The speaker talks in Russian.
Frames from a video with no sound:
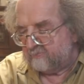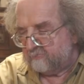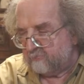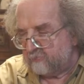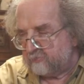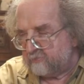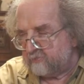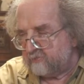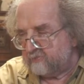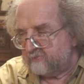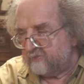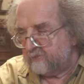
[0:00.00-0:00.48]

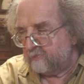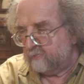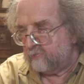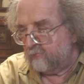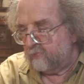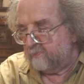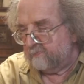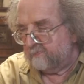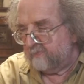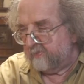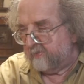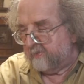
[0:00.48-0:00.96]
немножко
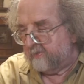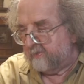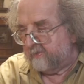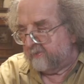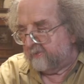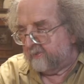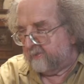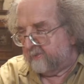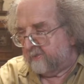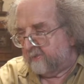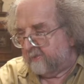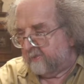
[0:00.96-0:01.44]
знаком
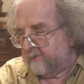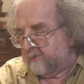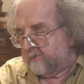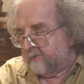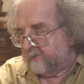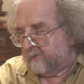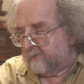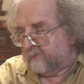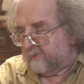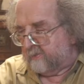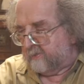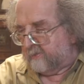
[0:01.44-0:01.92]

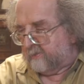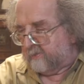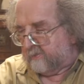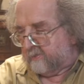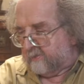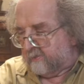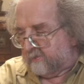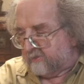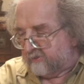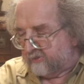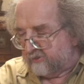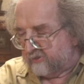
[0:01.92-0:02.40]

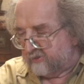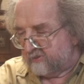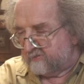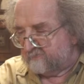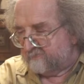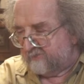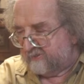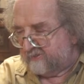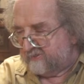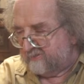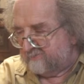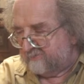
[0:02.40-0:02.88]
через
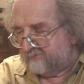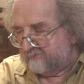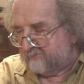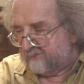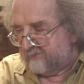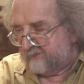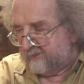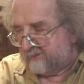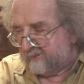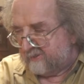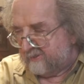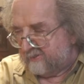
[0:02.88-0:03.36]
Владимира
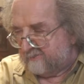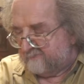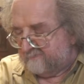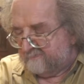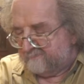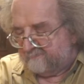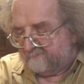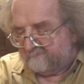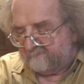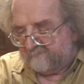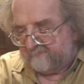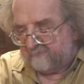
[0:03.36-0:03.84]
Эрля.
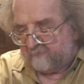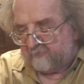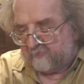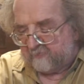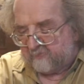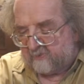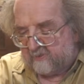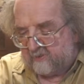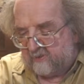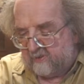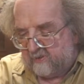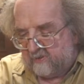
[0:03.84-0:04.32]

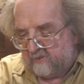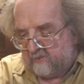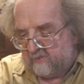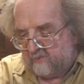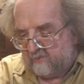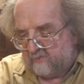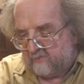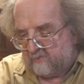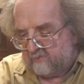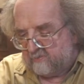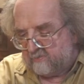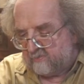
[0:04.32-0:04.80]
Вот.
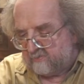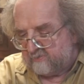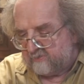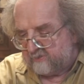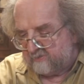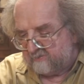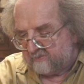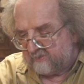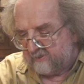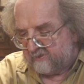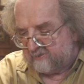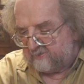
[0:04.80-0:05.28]
И
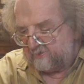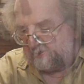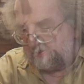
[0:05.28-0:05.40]
Сергей